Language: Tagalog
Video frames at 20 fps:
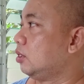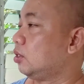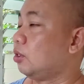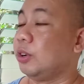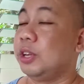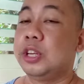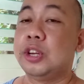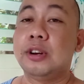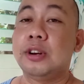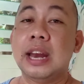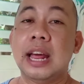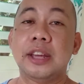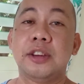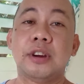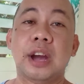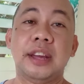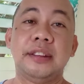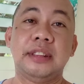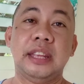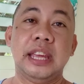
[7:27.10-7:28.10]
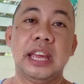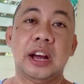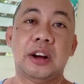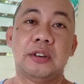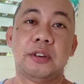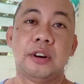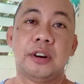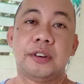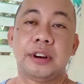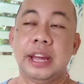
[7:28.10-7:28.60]
So, yun lang yung idea
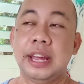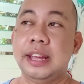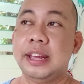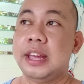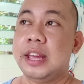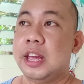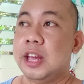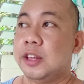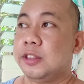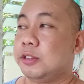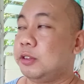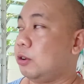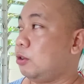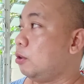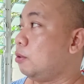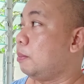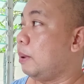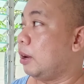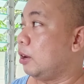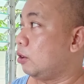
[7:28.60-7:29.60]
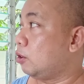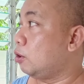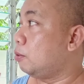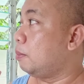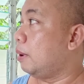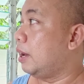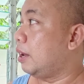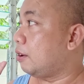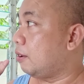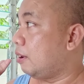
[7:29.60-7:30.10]
ko, okay? So, kung, may, kung
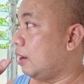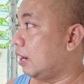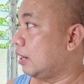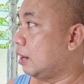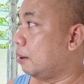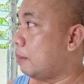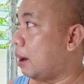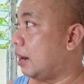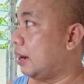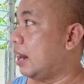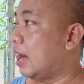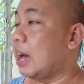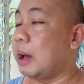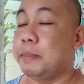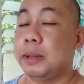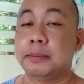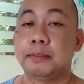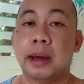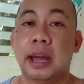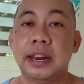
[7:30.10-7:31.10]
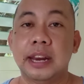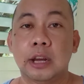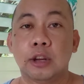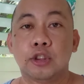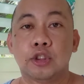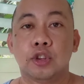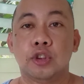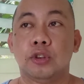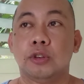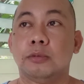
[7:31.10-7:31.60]
mayroon lang naman na kapitbahay na
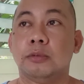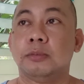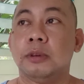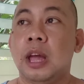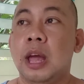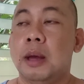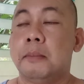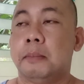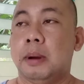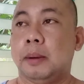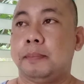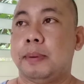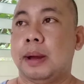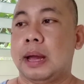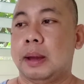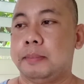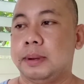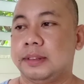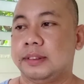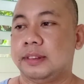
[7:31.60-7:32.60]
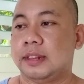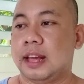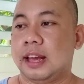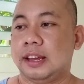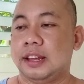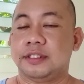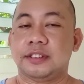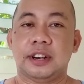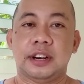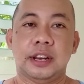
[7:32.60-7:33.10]
gusto yung magpakabit
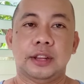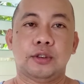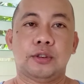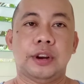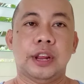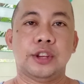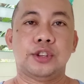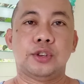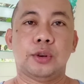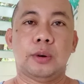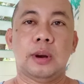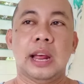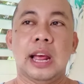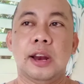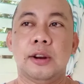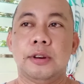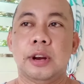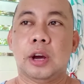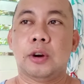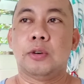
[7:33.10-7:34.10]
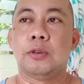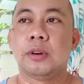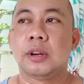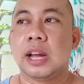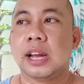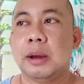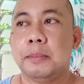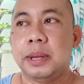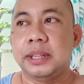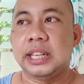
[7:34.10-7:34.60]
ng internet connection, lalo na kung
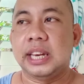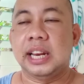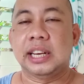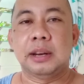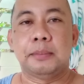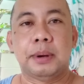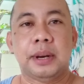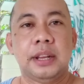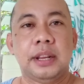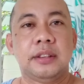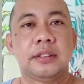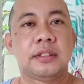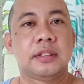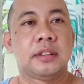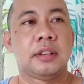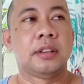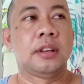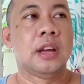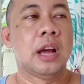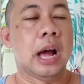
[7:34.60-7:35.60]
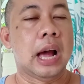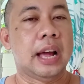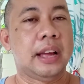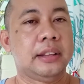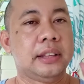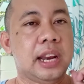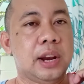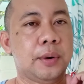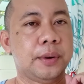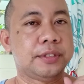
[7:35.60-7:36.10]
gagamitin lang naman is uh,
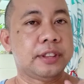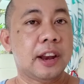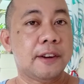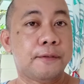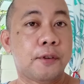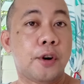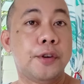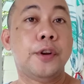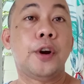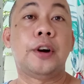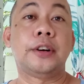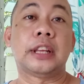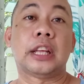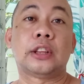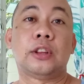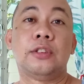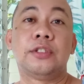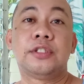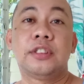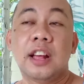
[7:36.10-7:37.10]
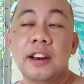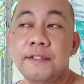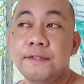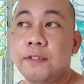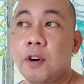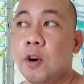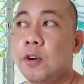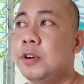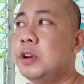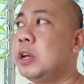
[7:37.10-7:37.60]
dalawang cellphone or tatlong
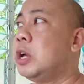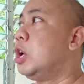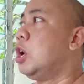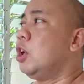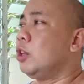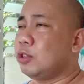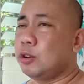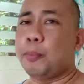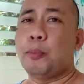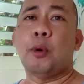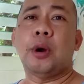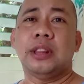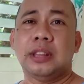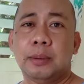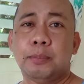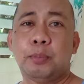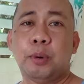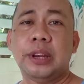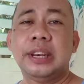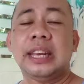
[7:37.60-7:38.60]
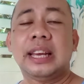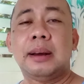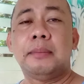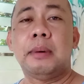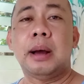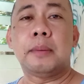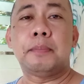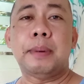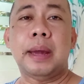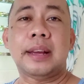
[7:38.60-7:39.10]
cellphone, so pwedeng pwede ka
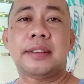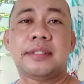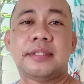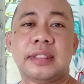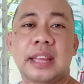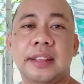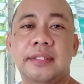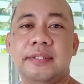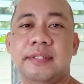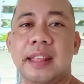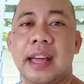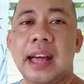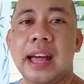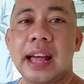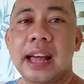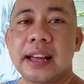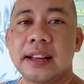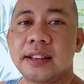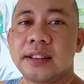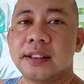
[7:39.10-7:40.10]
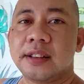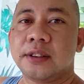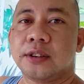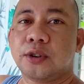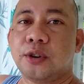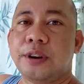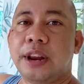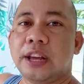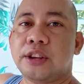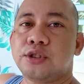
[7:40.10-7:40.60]
magpa-extend ng
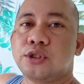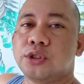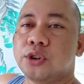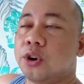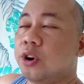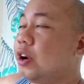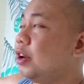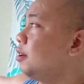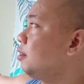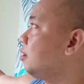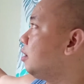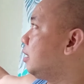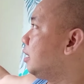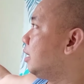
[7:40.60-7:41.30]
connection.